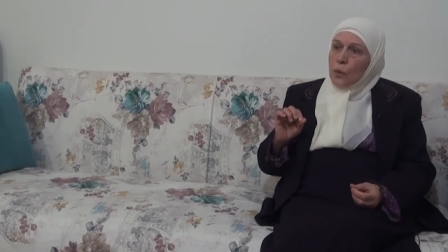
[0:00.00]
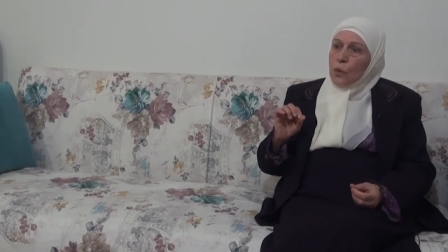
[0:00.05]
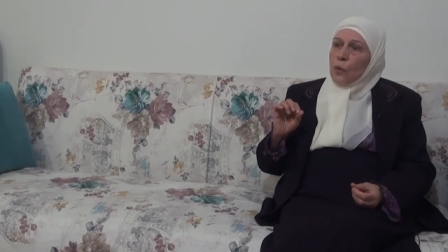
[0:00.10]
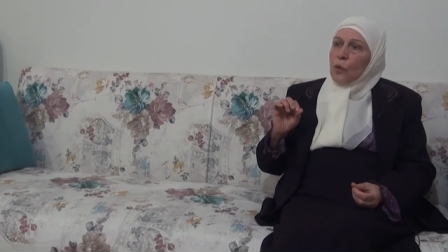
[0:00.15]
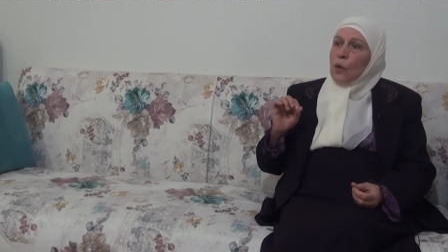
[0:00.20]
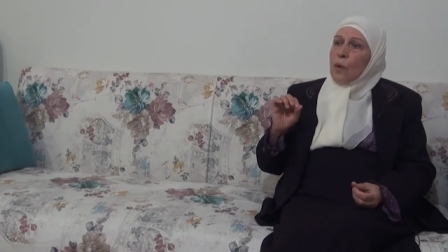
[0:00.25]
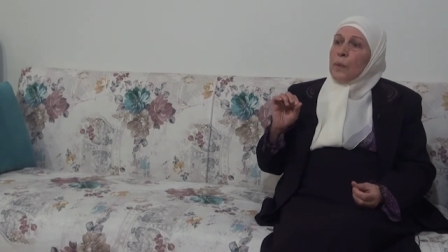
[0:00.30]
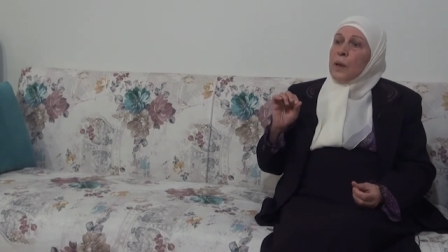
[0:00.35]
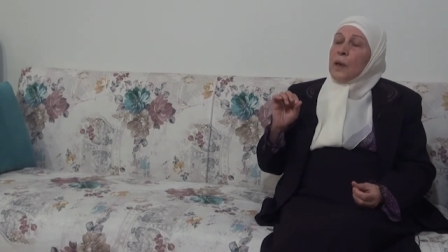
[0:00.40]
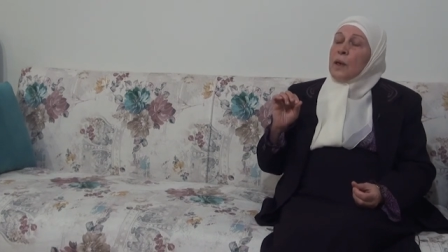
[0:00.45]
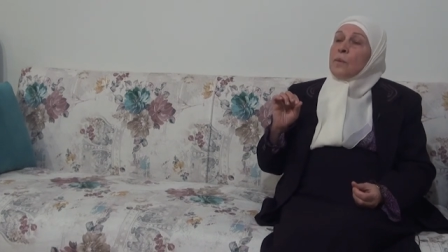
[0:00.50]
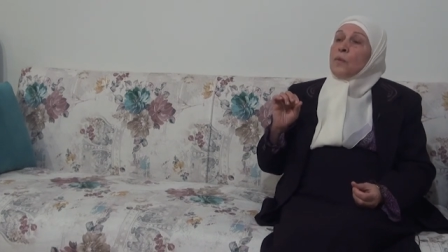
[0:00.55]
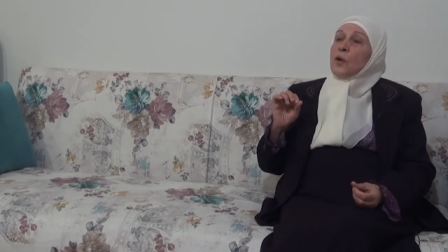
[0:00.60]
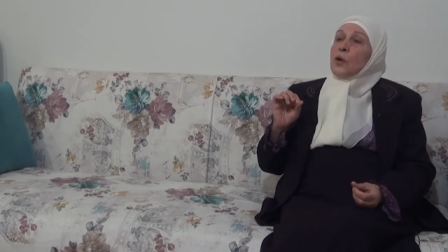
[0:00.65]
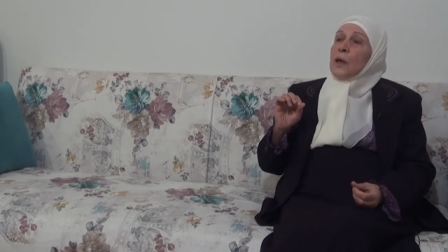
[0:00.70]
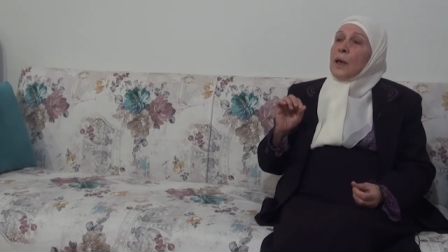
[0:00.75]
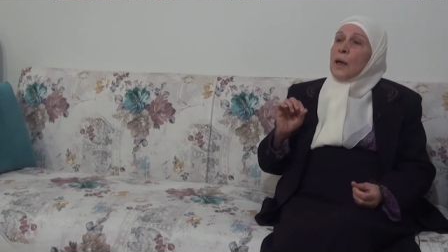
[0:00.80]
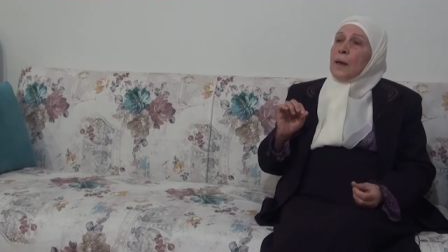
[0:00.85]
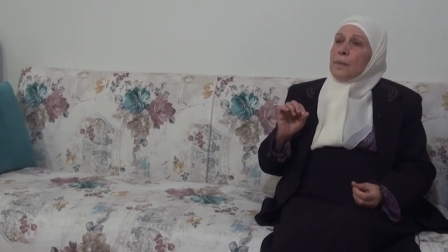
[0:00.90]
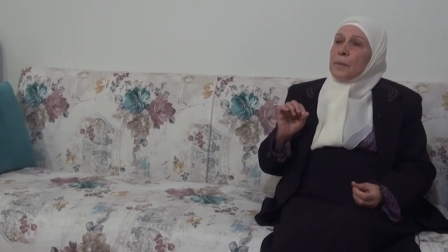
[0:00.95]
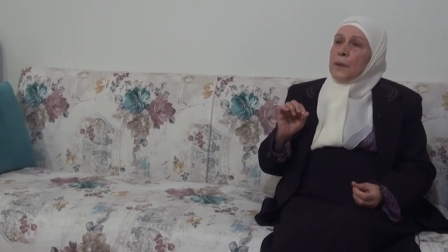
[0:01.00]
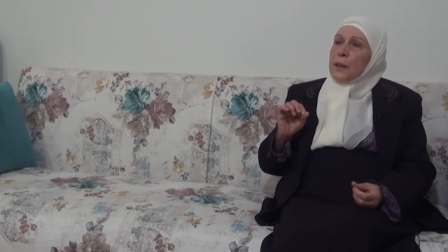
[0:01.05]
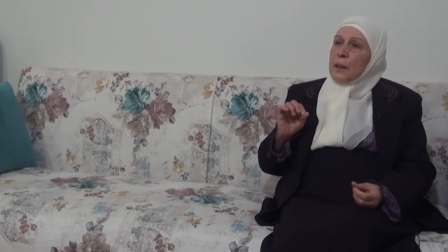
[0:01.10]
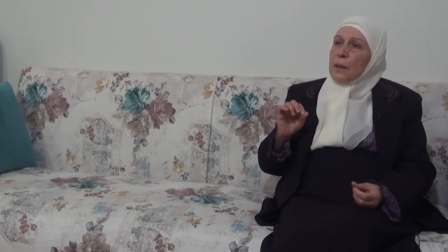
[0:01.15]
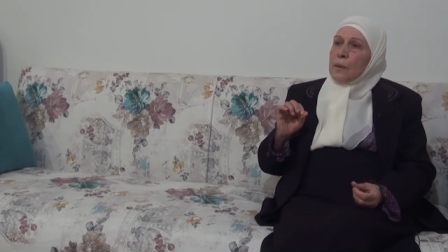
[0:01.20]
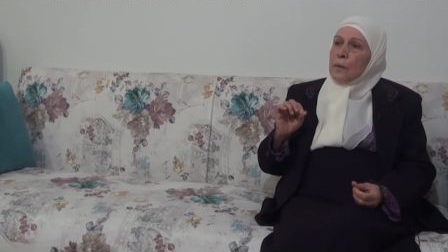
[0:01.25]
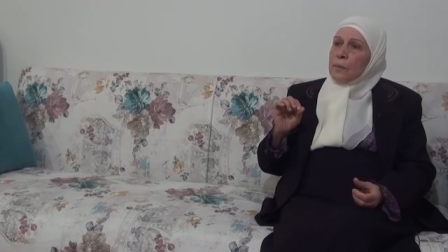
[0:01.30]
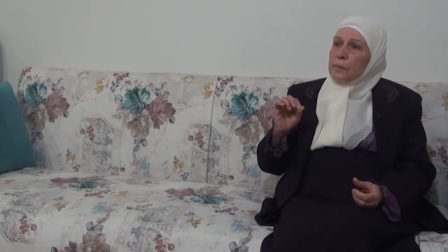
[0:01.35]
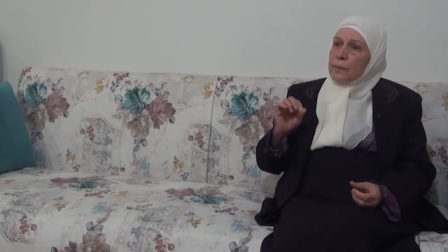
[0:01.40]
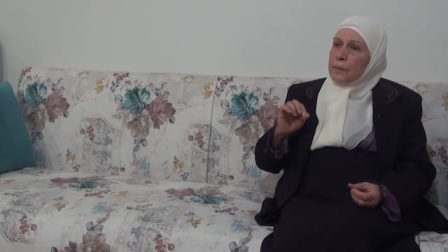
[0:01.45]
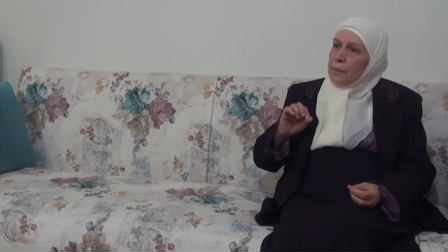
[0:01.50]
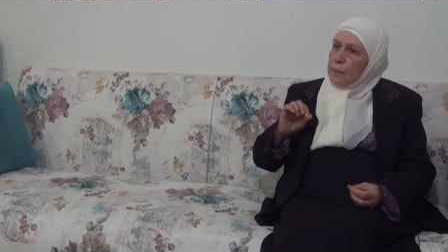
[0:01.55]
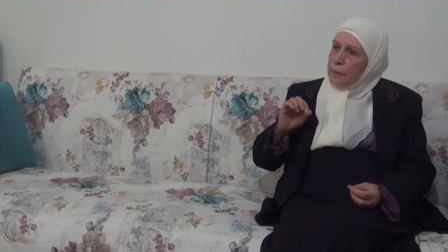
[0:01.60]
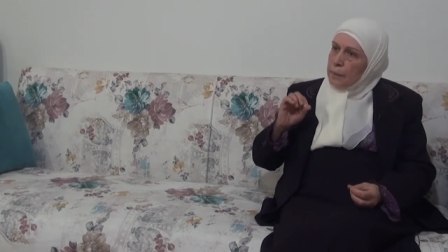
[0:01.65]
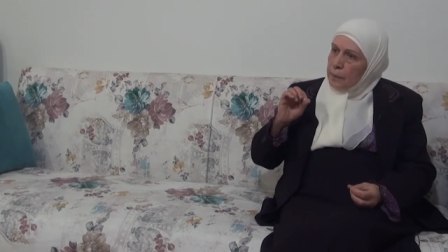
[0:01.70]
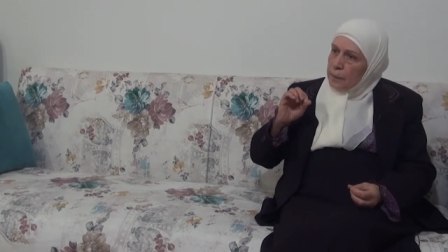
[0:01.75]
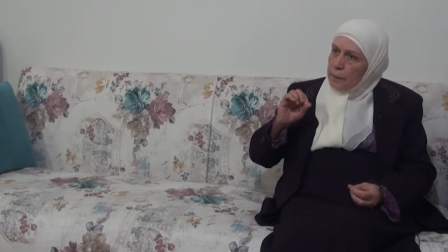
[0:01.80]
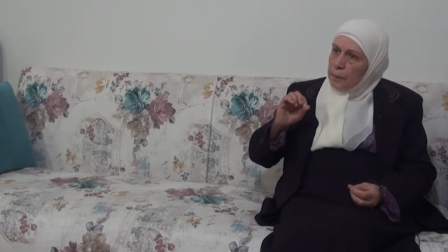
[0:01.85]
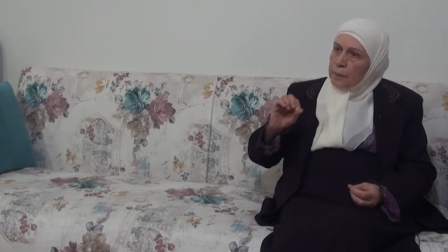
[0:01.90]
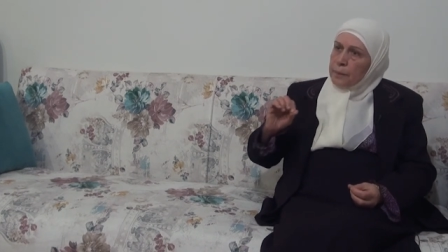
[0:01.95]
وبالمقابل
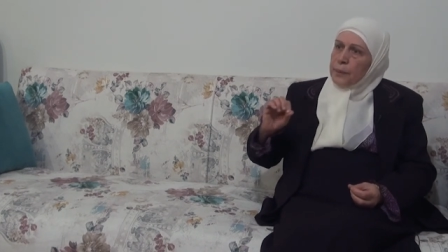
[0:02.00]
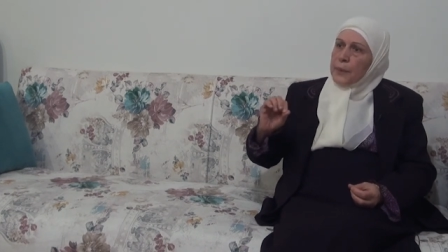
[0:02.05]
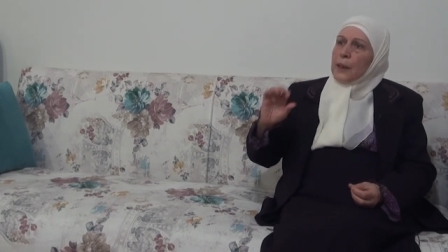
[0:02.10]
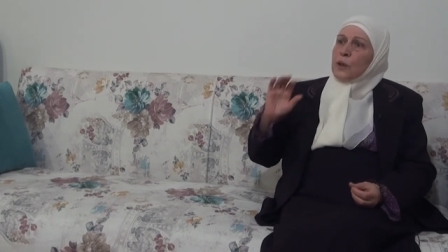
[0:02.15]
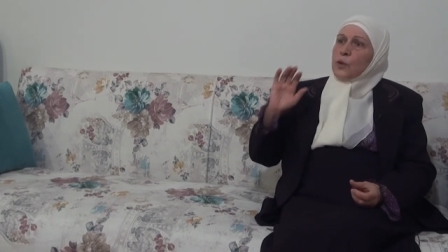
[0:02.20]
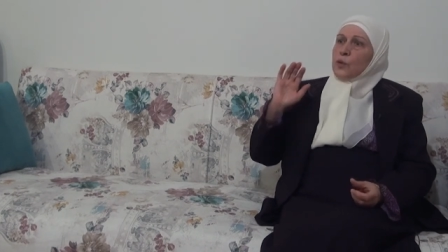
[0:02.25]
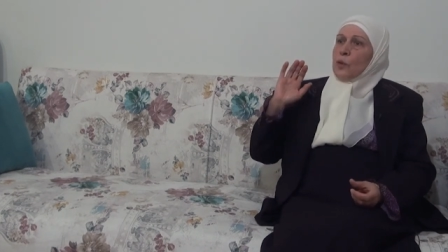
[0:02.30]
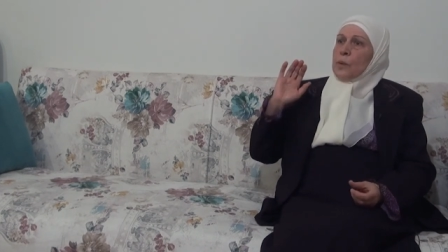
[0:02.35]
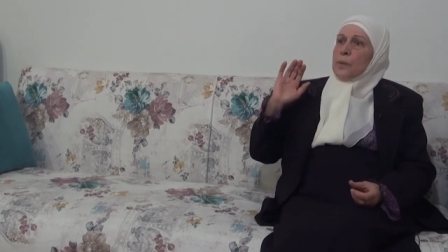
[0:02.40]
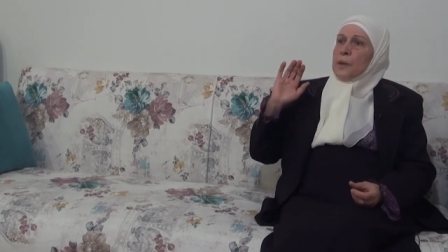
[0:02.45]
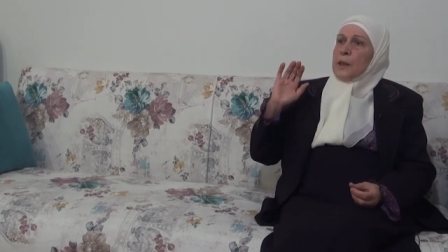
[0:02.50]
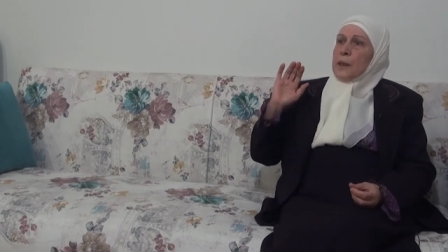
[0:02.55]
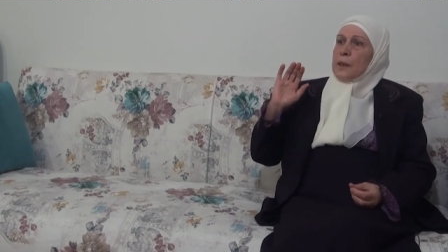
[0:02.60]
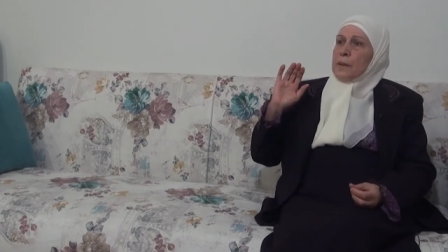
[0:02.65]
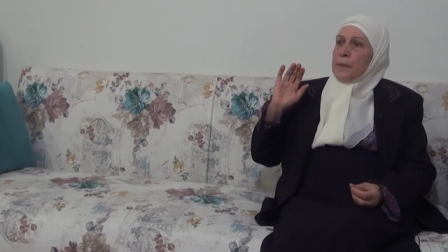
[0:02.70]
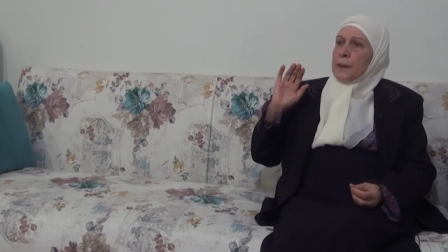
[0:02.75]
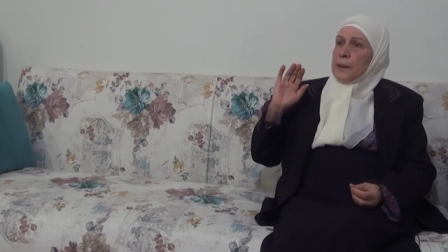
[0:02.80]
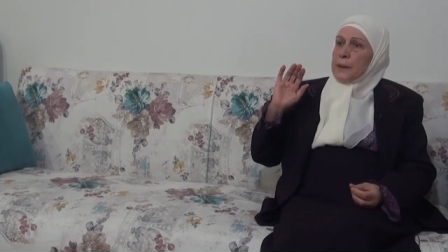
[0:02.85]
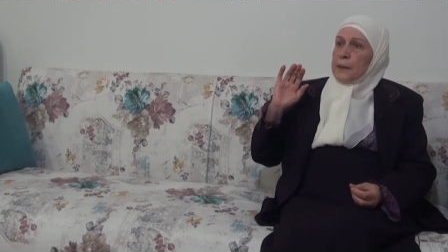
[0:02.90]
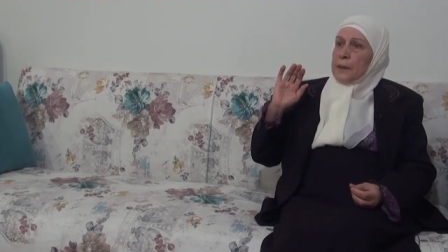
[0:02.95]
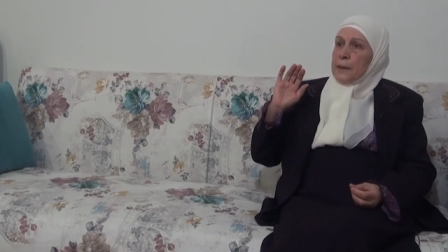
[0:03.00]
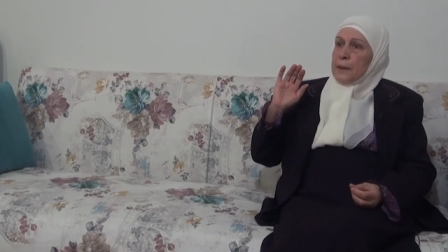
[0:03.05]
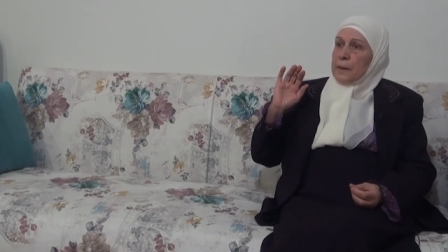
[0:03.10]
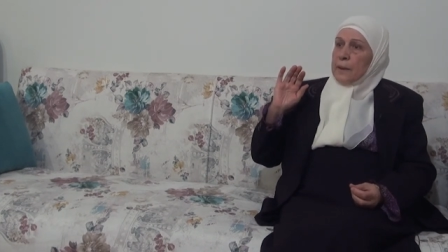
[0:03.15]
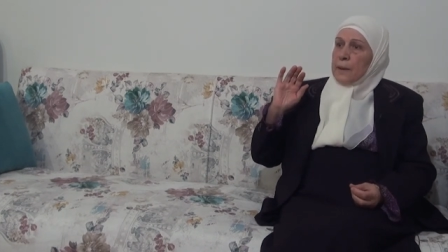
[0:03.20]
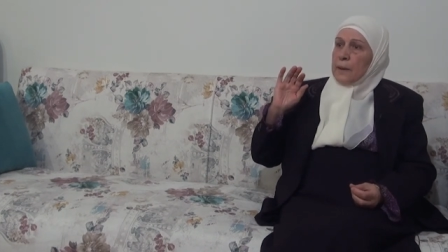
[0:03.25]
بياخذوها منك بعدين